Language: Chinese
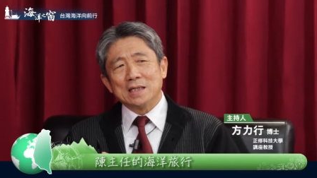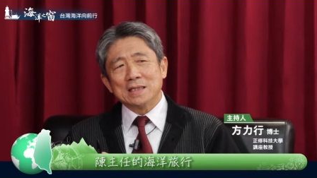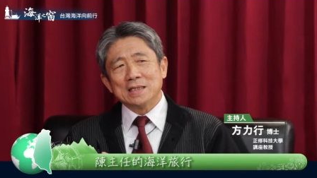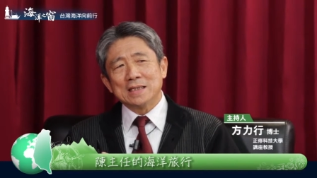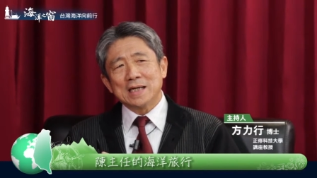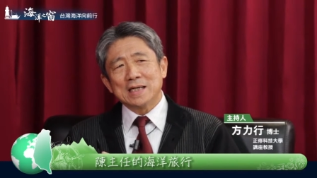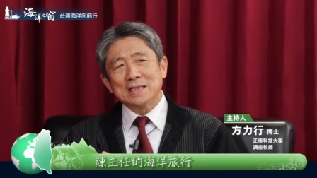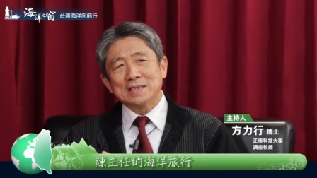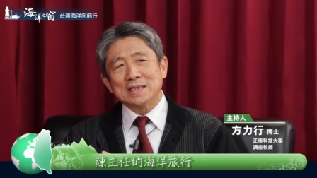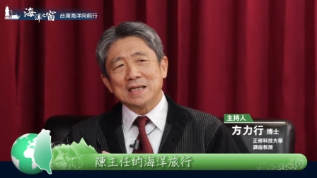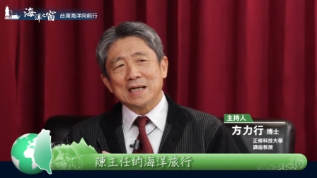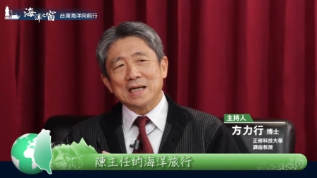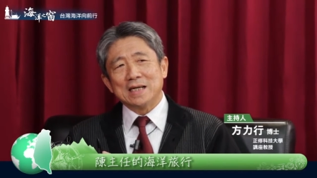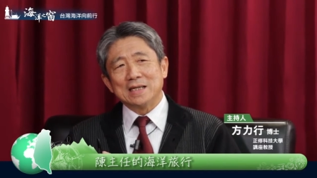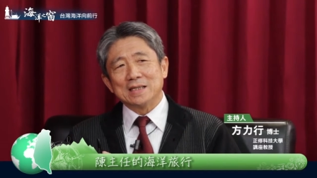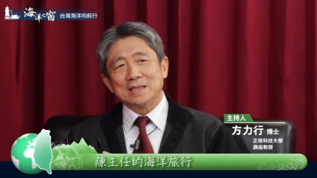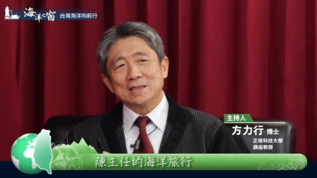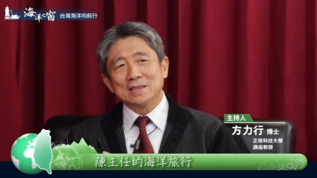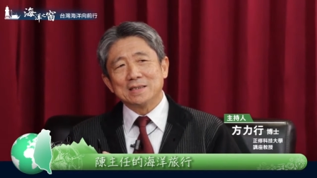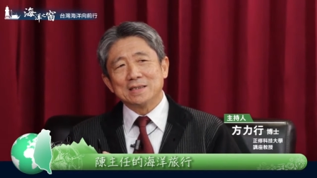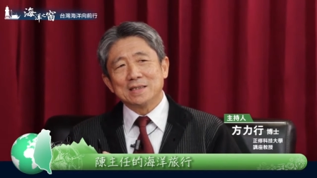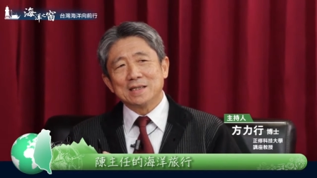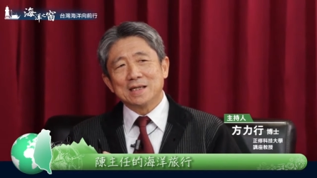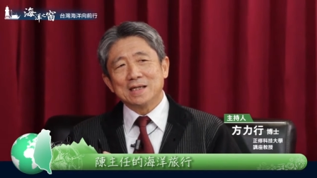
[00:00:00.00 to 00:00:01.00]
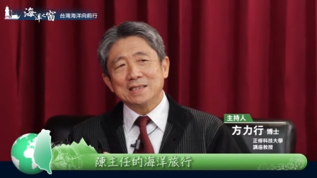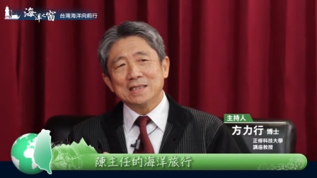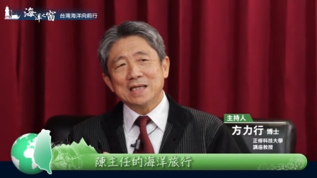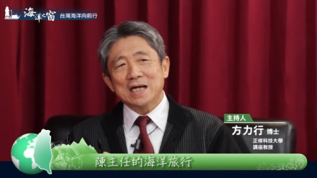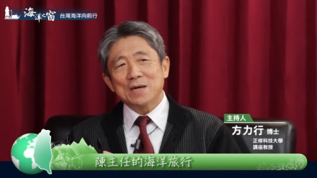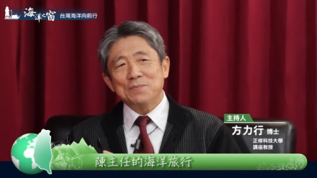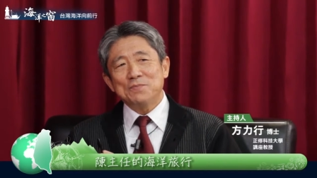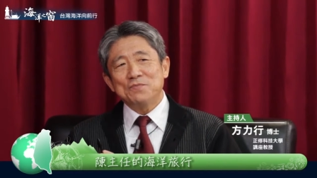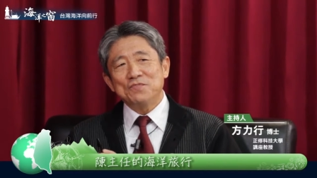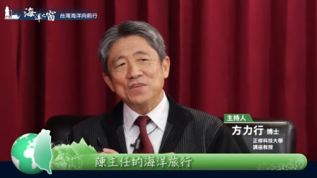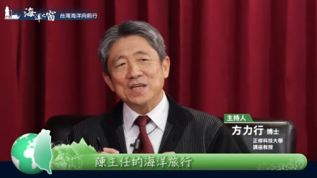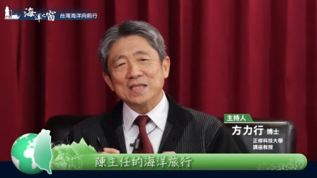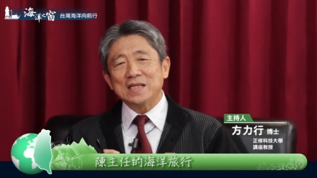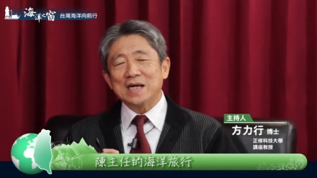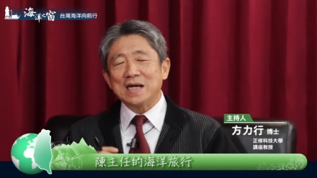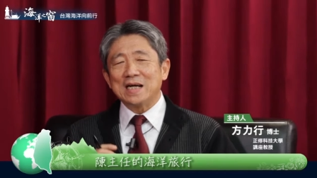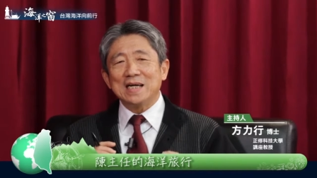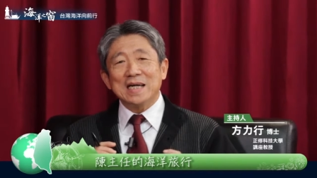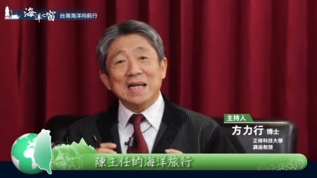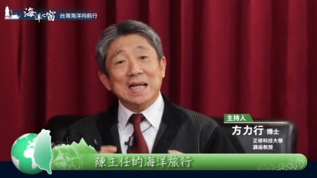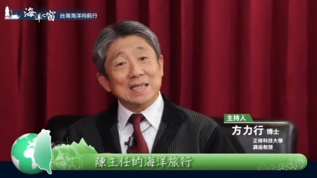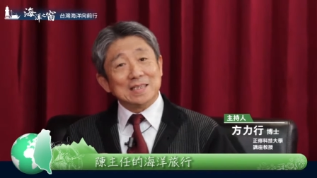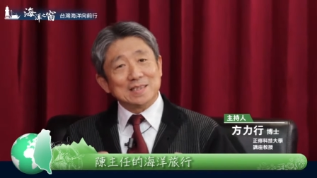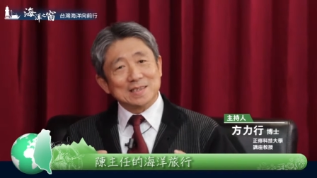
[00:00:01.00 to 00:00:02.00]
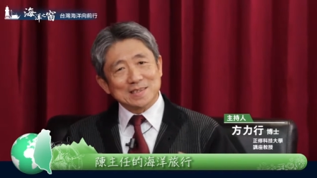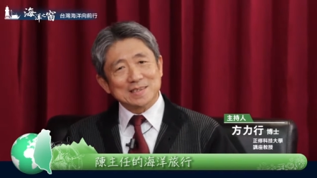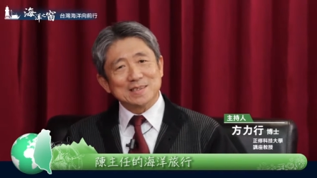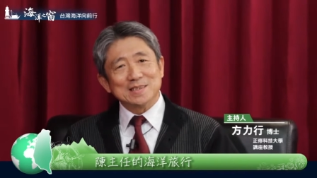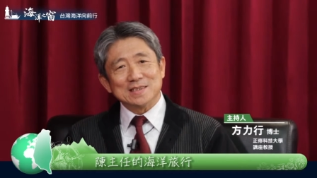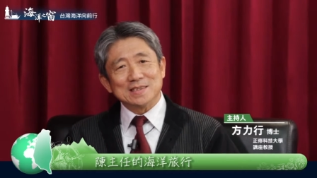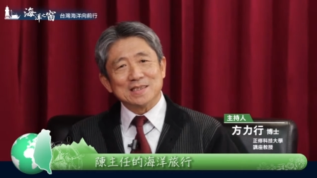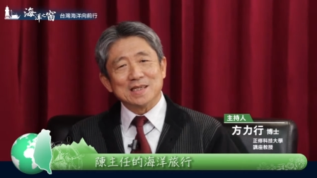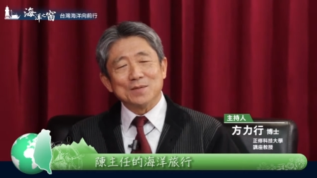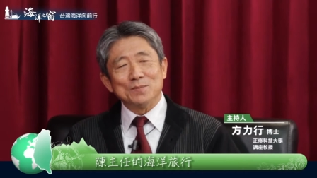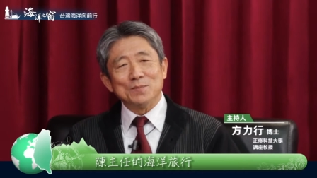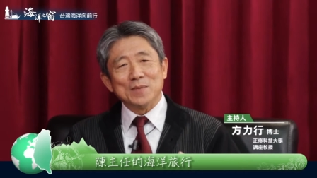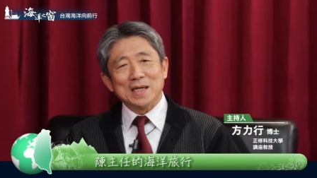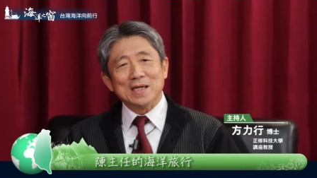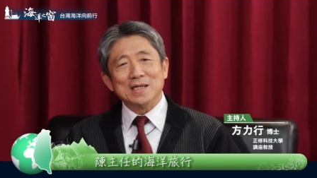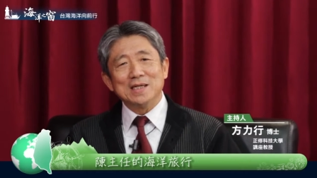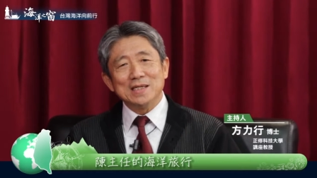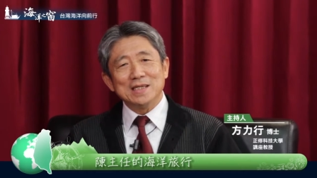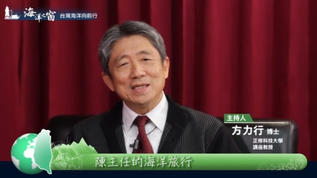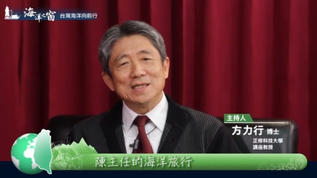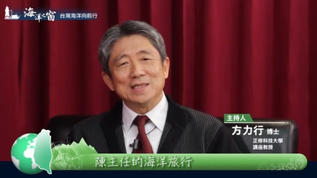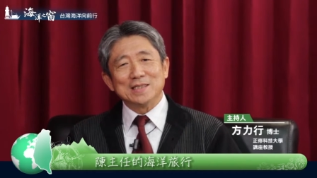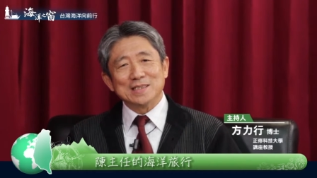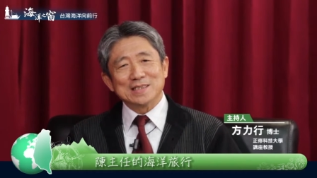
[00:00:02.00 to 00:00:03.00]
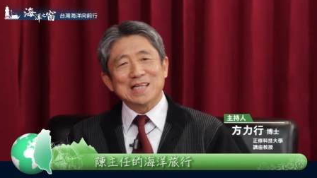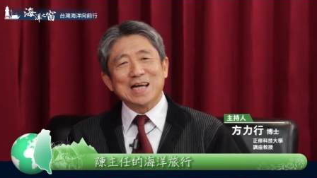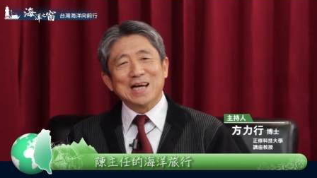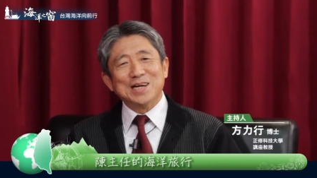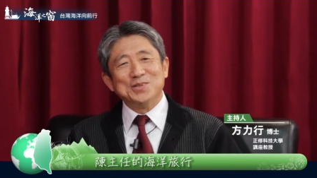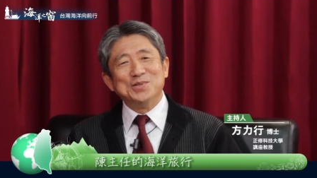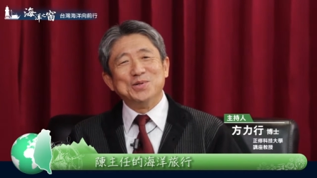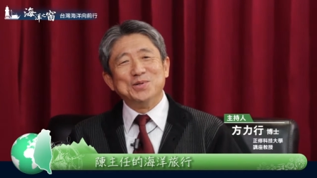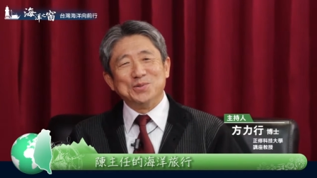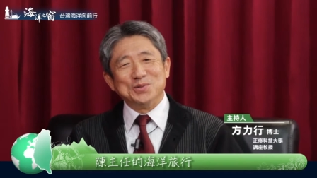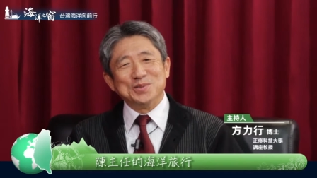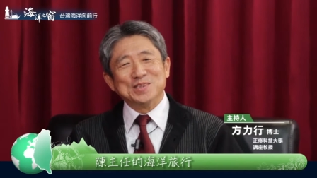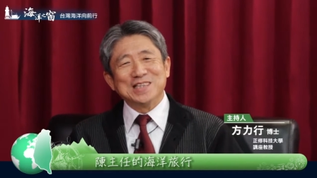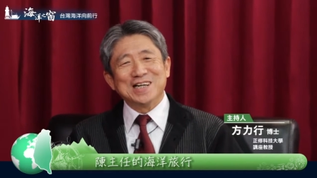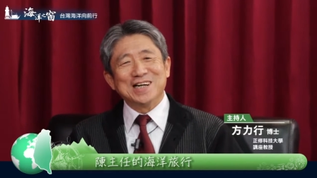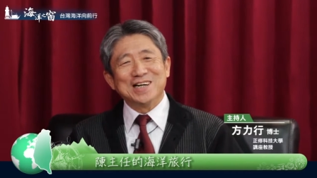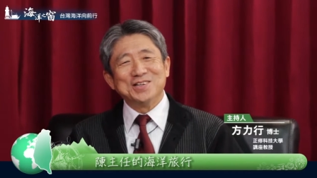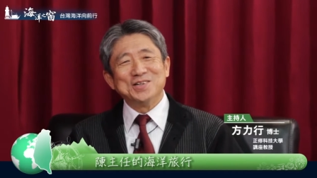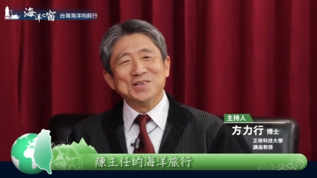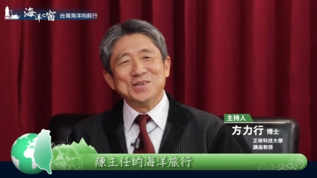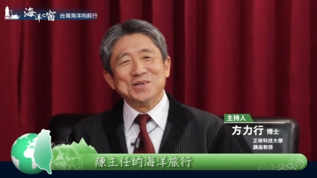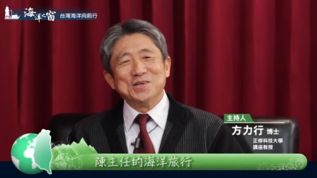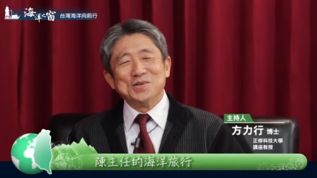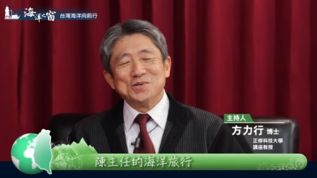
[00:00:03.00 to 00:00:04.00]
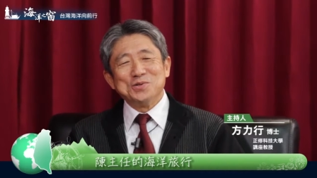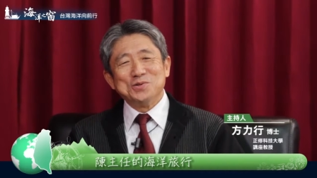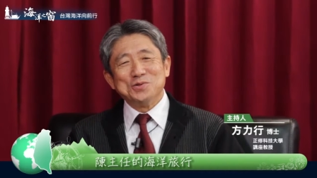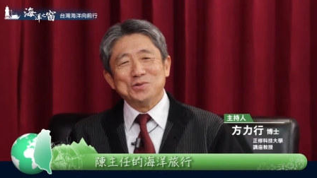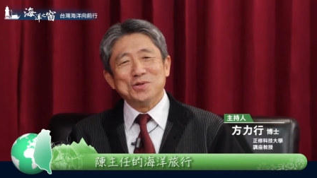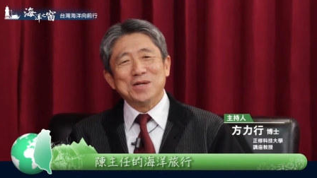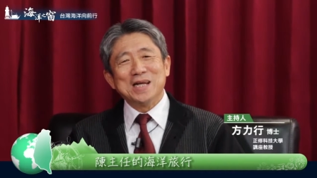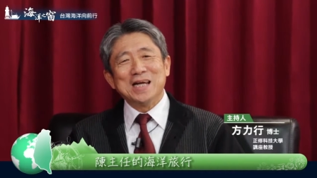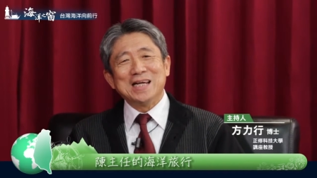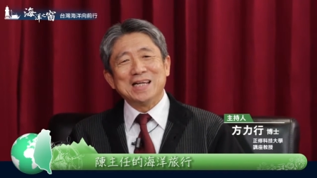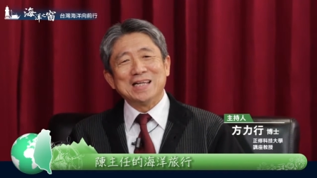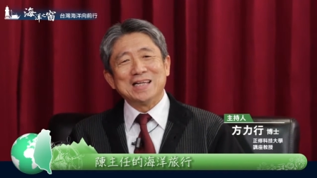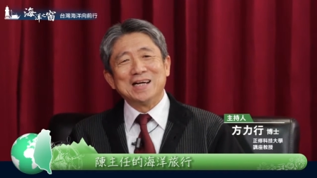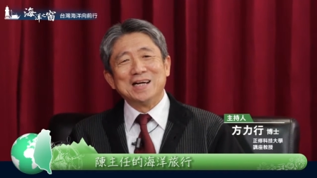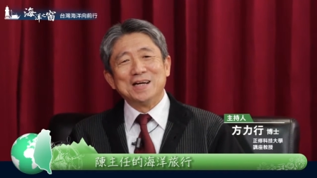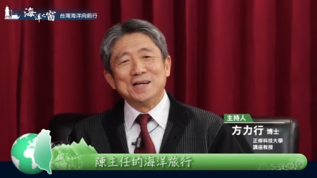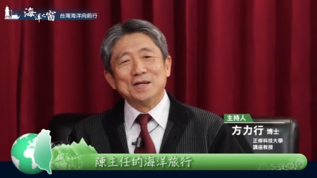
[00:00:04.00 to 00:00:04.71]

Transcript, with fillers: 应该讲跟他非常类似的美丽的珊瑚礁鱼类